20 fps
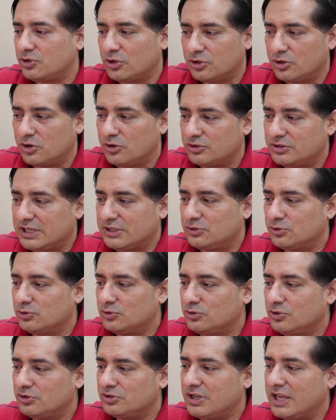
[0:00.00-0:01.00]
Todos los
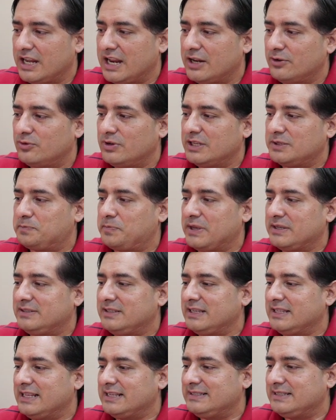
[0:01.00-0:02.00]
asuntos que eran una
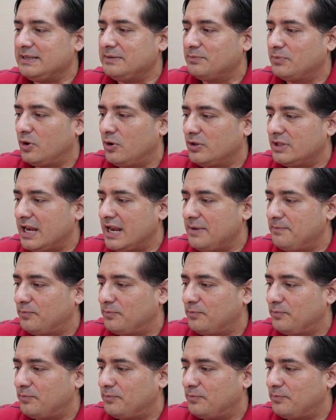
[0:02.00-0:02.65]
especie de símbolo de la